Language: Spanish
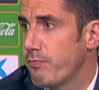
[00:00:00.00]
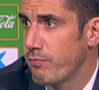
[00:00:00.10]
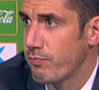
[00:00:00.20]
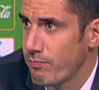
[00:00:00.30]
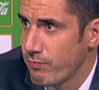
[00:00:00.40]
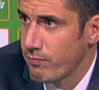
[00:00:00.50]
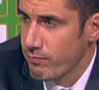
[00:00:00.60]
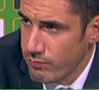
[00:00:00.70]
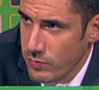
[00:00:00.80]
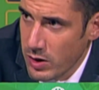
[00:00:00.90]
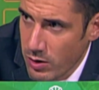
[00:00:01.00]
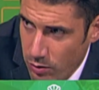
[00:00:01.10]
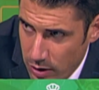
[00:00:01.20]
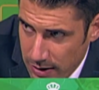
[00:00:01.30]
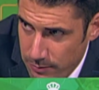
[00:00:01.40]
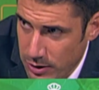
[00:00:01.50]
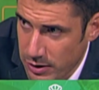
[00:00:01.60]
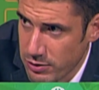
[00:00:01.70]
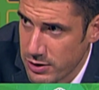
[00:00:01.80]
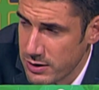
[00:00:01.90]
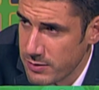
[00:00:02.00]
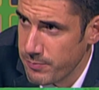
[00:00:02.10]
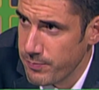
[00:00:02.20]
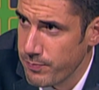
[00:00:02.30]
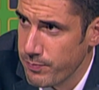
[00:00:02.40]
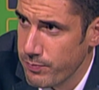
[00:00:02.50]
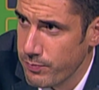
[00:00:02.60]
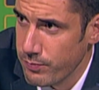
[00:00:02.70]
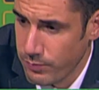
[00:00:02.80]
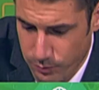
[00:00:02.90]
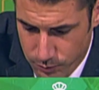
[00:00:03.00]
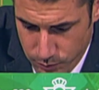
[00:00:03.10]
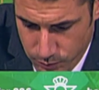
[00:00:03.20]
Hola, Hola, buenas noches. Eh, la imagen